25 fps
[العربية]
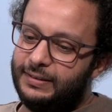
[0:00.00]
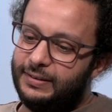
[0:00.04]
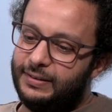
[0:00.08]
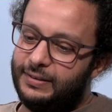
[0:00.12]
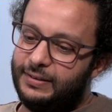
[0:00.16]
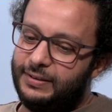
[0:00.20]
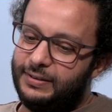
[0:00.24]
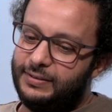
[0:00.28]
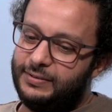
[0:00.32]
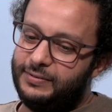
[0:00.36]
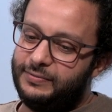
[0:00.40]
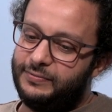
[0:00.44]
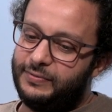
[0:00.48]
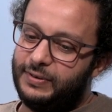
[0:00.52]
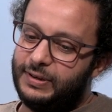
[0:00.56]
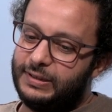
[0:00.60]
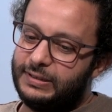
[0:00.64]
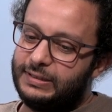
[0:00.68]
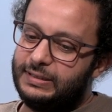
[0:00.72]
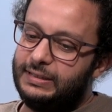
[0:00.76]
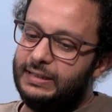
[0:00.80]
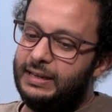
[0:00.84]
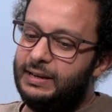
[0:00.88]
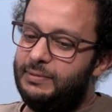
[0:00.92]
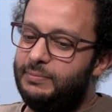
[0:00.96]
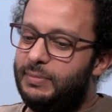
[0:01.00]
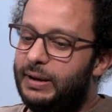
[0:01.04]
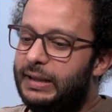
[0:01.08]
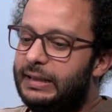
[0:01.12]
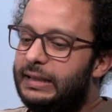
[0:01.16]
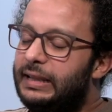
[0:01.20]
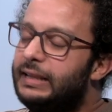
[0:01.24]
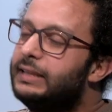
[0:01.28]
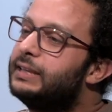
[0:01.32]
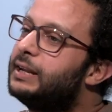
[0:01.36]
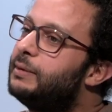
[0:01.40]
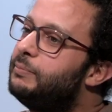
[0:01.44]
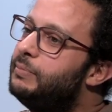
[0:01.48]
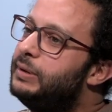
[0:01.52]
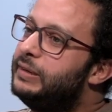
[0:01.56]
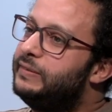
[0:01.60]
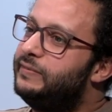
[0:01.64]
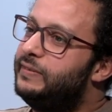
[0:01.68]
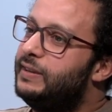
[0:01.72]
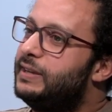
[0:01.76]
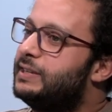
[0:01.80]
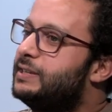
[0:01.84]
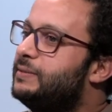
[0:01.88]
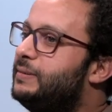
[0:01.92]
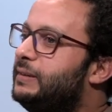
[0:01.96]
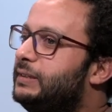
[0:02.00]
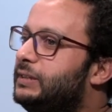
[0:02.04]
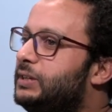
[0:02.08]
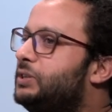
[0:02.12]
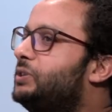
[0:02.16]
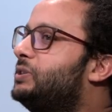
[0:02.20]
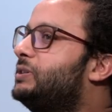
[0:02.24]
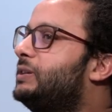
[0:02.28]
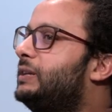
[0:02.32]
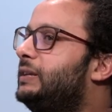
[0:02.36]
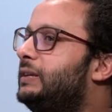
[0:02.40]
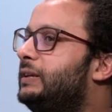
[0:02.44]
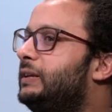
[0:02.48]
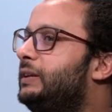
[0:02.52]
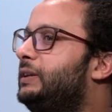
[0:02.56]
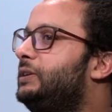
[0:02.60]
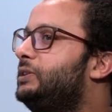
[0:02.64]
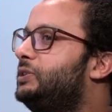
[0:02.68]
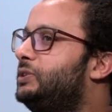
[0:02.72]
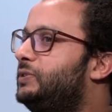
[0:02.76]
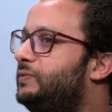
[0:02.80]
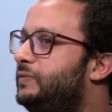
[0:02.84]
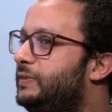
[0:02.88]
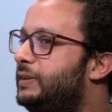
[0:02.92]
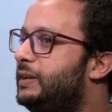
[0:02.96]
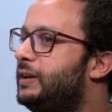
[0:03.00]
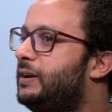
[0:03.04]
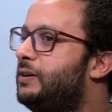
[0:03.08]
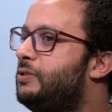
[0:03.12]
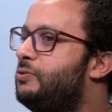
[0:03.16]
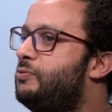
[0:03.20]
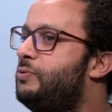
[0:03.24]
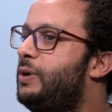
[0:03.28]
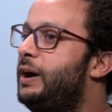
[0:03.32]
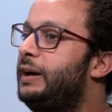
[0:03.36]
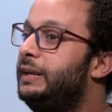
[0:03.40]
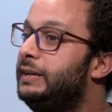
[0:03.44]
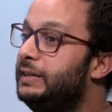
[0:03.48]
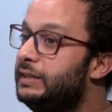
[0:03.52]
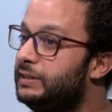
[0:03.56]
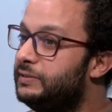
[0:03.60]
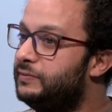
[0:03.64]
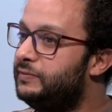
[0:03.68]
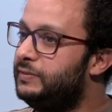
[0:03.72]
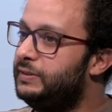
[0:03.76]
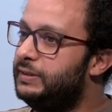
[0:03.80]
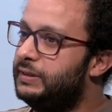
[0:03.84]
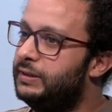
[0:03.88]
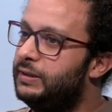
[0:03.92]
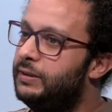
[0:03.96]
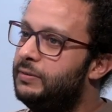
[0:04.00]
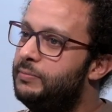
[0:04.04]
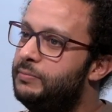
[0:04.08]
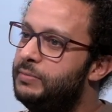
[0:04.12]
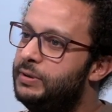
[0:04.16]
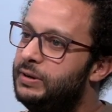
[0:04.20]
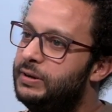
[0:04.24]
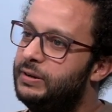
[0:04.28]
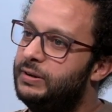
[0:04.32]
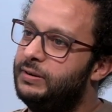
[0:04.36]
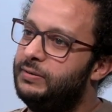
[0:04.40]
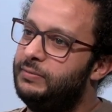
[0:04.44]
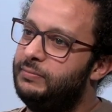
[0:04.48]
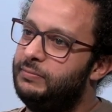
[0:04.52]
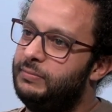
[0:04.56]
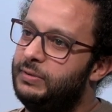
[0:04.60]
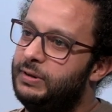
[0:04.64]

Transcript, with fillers: آه، فلسطين البلد اللي تربيت فيها 17 سنه اللي عشت فيها وعانيت فيها من